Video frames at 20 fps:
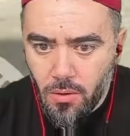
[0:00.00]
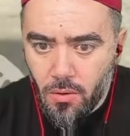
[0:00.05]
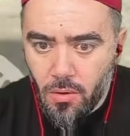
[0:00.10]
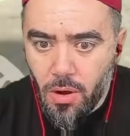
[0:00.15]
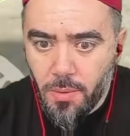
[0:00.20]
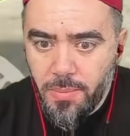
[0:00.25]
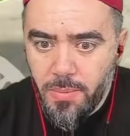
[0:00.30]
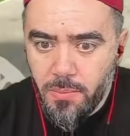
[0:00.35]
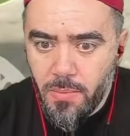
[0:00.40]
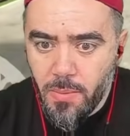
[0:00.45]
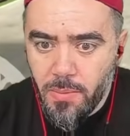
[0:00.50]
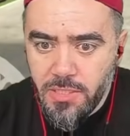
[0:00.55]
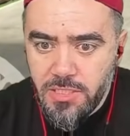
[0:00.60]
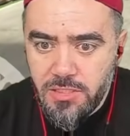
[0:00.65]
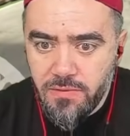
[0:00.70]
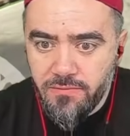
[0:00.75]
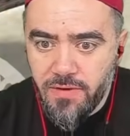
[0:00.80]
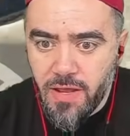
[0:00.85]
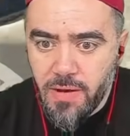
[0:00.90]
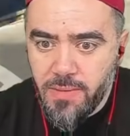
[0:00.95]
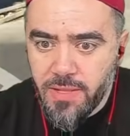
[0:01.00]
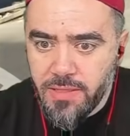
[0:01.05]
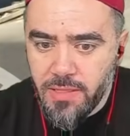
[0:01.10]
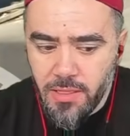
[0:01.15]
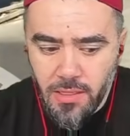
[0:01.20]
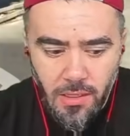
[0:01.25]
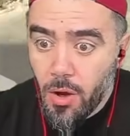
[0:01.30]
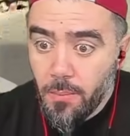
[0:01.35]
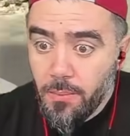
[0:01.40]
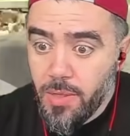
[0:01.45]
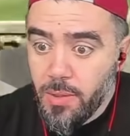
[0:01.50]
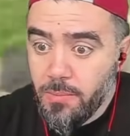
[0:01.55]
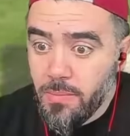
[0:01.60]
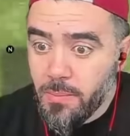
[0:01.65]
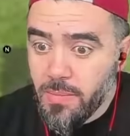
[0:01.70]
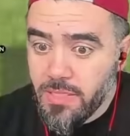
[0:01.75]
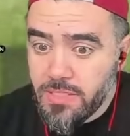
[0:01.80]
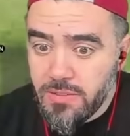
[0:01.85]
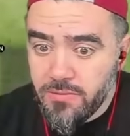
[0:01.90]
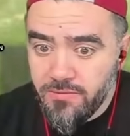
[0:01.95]
Aa binmeme izin vermedi.
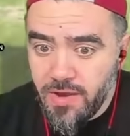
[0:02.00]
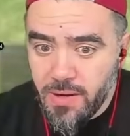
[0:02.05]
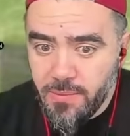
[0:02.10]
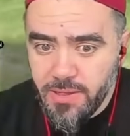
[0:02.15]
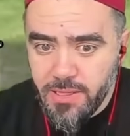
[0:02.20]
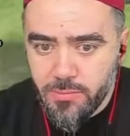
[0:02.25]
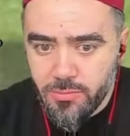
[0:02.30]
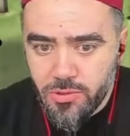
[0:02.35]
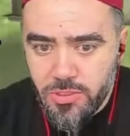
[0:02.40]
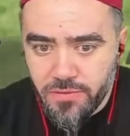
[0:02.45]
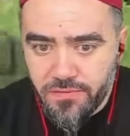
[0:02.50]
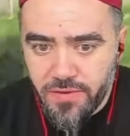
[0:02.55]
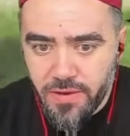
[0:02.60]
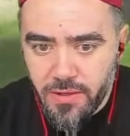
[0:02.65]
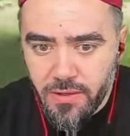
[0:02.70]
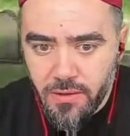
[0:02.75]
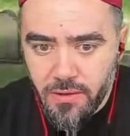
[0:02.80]
Binmeme izin vermedi bu sefer.